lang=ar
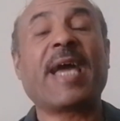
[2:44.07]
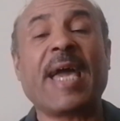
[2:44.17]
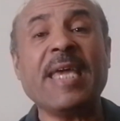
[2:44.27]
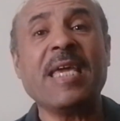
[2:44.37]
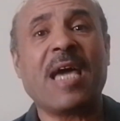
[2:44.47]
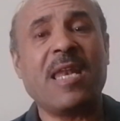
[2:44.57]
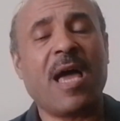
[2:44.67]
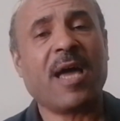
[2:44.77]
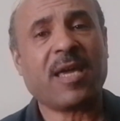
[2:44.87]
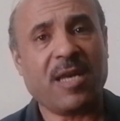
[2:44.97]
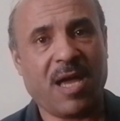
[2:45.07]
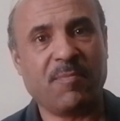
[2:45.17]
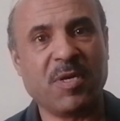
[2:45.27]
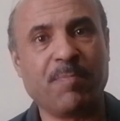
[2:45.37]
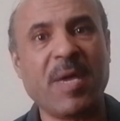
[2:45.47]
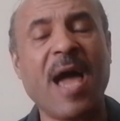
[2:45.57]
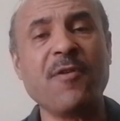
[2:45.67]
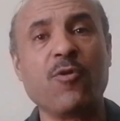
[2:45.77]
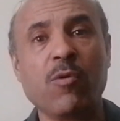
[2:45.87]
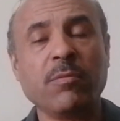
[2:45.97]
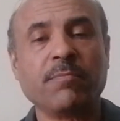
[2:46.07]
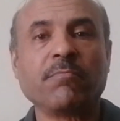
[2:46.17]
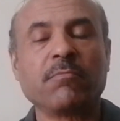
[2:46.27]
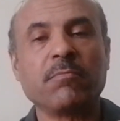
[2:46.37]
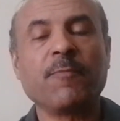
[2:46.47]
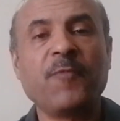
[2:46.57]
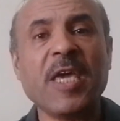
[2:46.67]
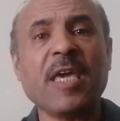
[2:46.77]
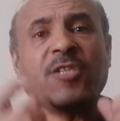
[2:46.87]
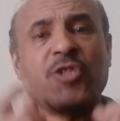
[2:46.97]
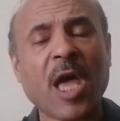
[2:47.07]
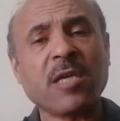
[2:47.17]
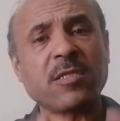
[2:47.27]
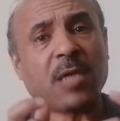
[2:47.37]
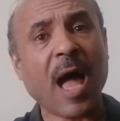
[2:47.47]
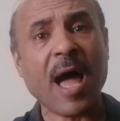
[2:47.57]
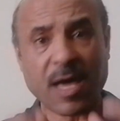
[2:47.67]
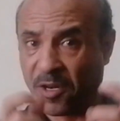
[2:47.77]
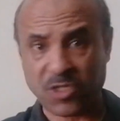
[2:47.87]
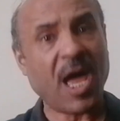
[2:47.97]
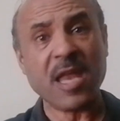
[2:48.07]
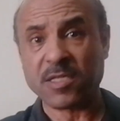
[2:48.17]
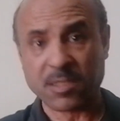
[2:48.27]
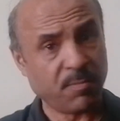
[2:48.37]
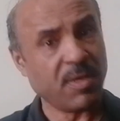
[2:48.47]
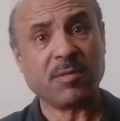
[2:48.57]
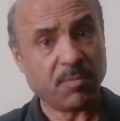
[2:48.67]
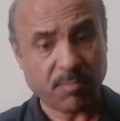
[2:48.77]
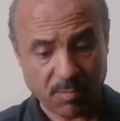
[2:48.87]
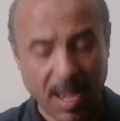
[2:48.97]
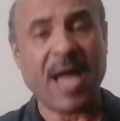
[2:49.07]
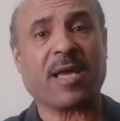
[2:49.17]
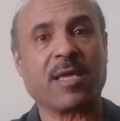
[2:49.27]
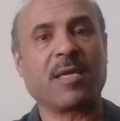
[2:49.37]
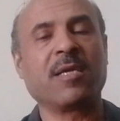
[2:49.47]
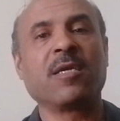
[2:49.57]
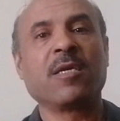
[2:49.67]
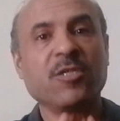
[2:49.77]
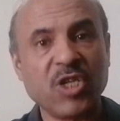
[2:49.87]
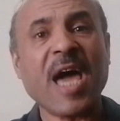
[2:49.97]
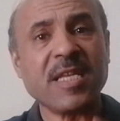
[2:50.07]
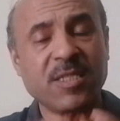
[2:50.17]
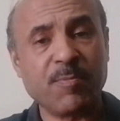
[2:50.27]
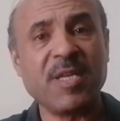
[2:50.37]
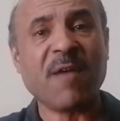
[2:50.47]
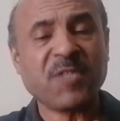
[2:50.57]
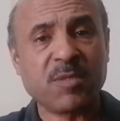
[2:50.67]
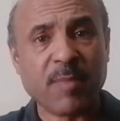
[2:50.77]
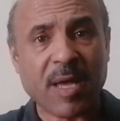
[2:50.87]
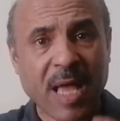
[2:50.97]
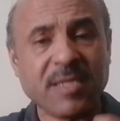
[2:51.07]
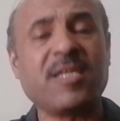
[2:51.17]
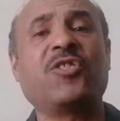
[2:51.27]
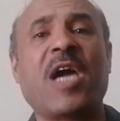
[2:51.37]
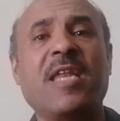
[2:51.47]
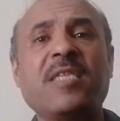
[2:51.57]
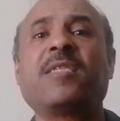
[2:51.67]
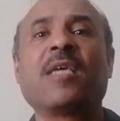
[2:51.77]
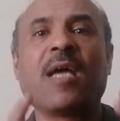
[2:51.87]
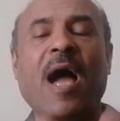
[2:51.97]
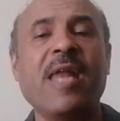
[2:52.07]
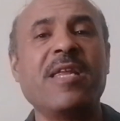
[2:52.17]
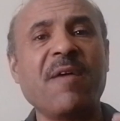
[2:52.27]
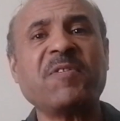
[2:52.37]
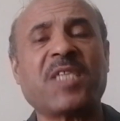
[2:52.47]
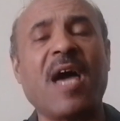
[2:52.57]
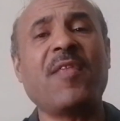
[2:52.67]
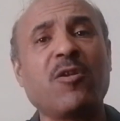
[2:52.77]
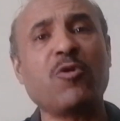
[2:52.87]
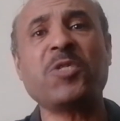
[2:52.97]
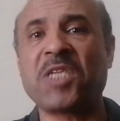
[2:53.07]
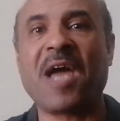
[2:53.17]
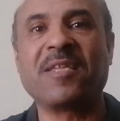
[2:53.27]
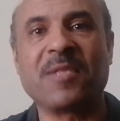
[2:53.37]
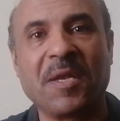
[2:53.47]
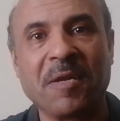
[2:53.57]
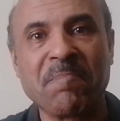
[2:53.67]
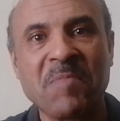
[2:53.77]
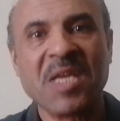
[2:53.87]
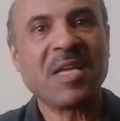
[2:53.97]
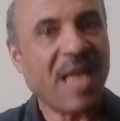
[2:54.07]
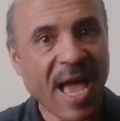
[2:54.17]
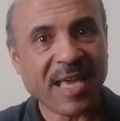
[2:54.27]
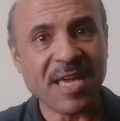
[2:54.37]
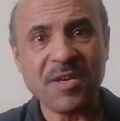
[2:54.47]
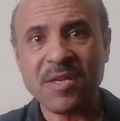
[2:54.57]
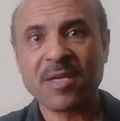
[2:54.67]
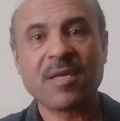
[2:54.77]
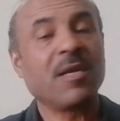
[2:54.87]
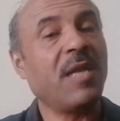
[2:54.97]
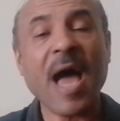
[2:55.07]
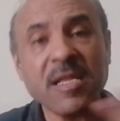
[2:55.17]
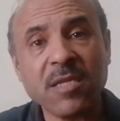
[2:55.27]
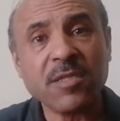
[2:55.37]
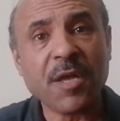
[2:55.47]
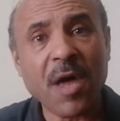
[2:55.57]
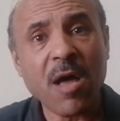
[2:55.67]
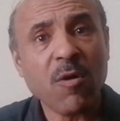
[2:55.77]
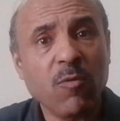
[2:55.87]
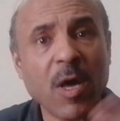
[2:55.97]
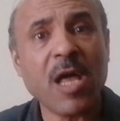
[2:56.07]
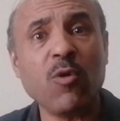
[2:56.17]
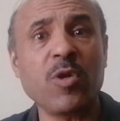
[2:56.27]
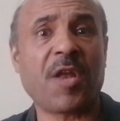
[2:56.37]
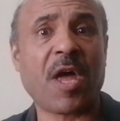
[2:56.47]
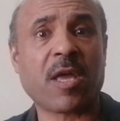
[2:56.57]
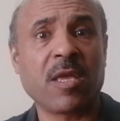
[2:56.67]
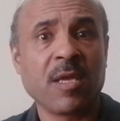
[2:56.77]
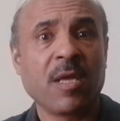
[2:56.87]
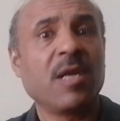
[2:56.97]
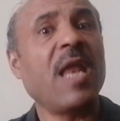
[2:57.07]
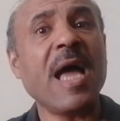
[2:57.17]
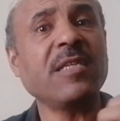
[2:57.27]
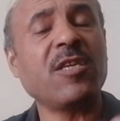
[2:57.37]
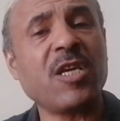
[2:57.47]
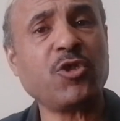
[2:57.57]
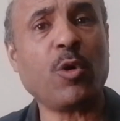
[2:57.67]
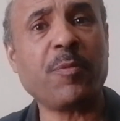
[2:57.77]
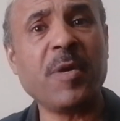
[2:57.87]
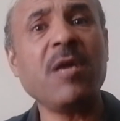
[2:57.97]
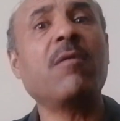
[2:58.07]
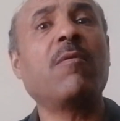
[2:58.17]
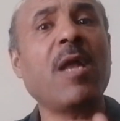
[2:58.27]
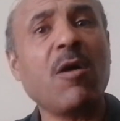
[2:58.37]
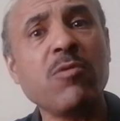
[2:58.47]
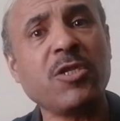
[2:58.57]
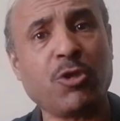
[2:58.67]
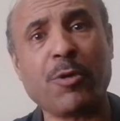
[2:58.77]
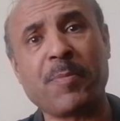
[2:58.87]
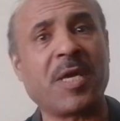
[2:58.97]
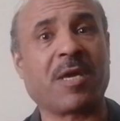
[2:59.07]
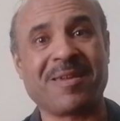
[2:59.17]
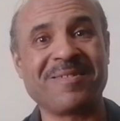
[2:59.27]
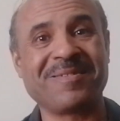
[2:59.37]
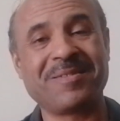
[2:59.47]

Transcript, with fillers: تخيل أخي الحبيب بأنه في شخص آخر جالس معك جالس بنفس ما أنت جالس على نفس هذا الكرسي أيضا لكن لا أنت تراه ولا هو يراك لا أنت تشعر به ولا هو يشعر بك